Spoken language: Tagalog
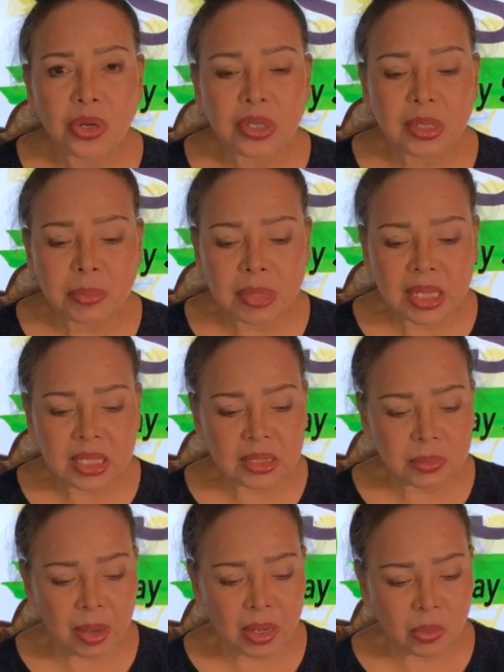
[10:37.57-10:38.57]
30
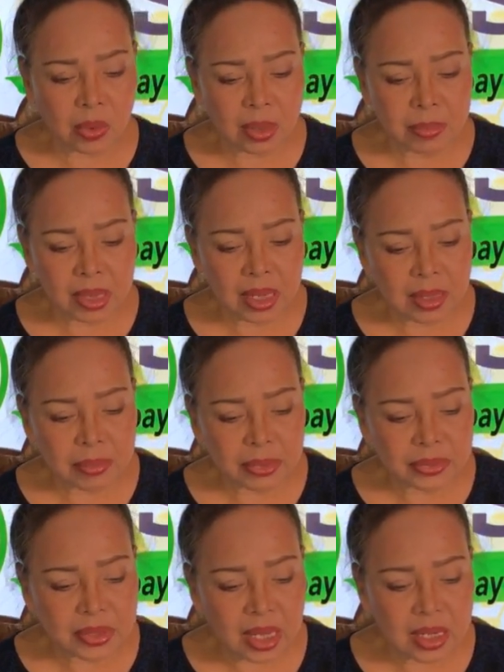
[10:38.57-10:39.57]
minutes bago ka
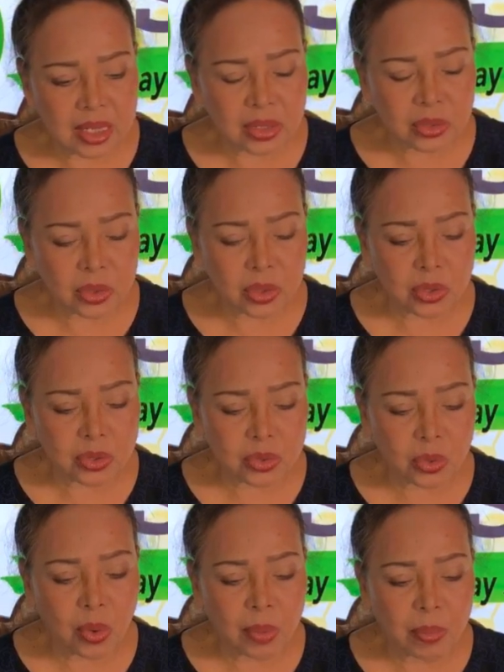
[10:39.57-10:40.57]
magalmusal. Ito'y
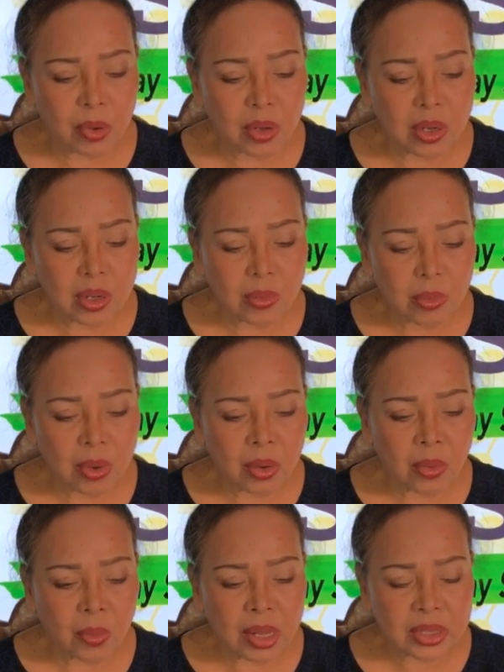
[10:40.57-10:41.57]
chewable,
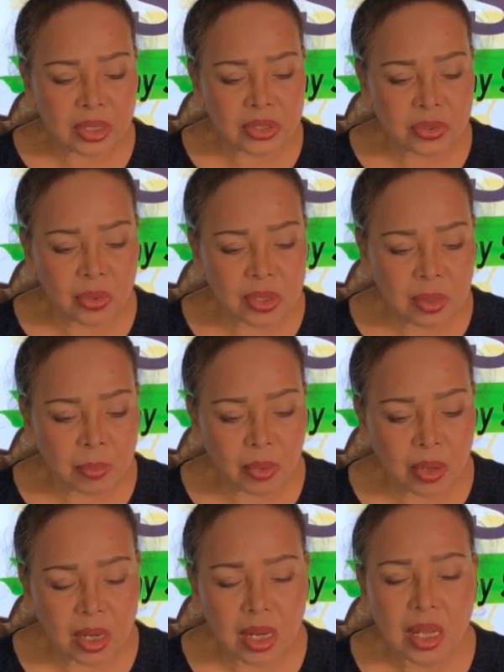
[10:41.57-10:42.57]
uh,
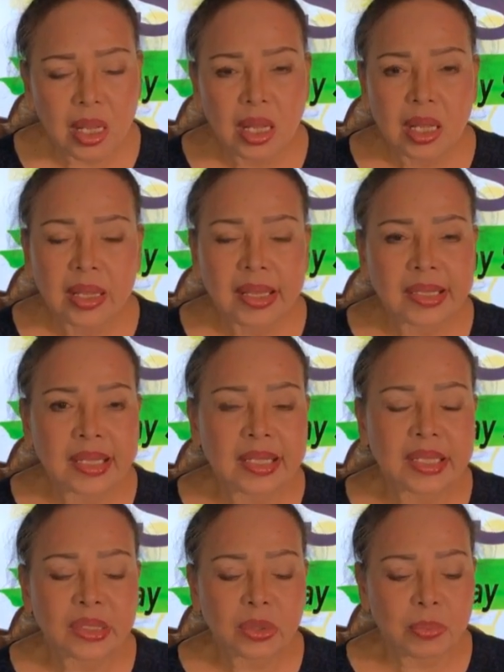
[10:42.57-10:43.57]
water-soluble,
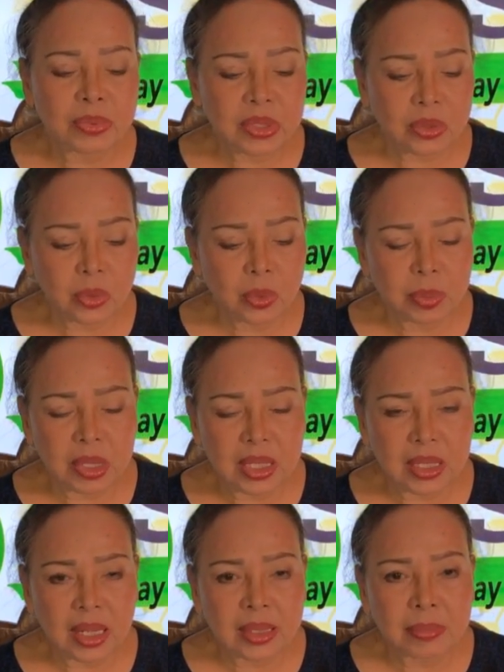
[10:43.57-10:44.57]
nadidissolve sa
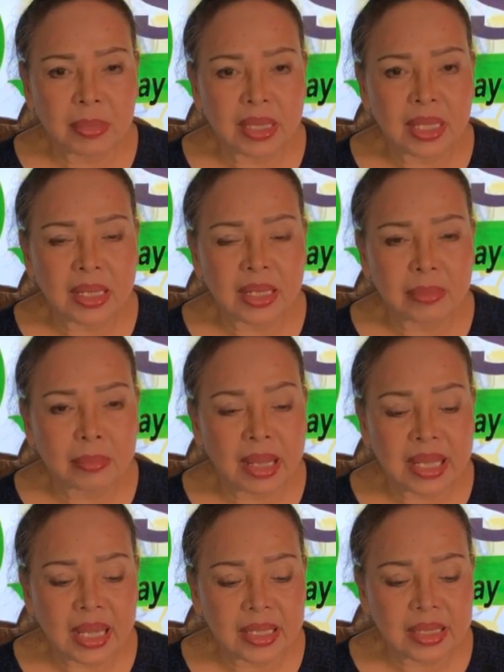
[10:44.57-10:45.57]
tubig at madaling
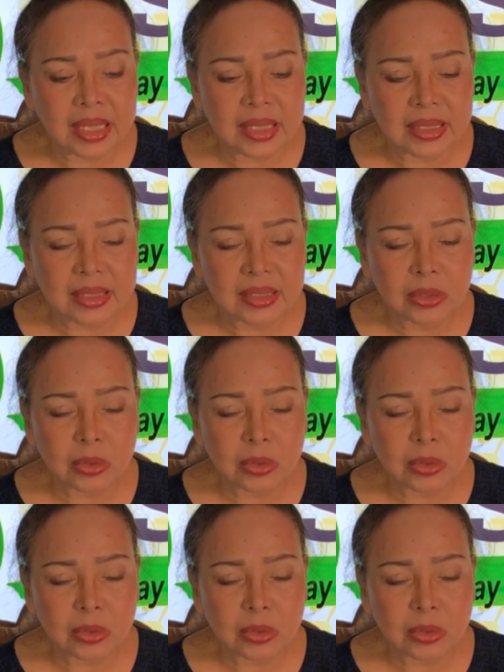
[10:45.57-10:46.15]
mahihatid